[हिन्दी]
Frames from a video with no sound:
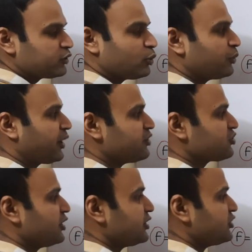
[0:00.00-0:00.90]
तो
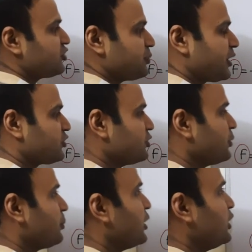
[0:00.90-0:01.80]
पोटेंशियल एनर्जी मैक्सिमम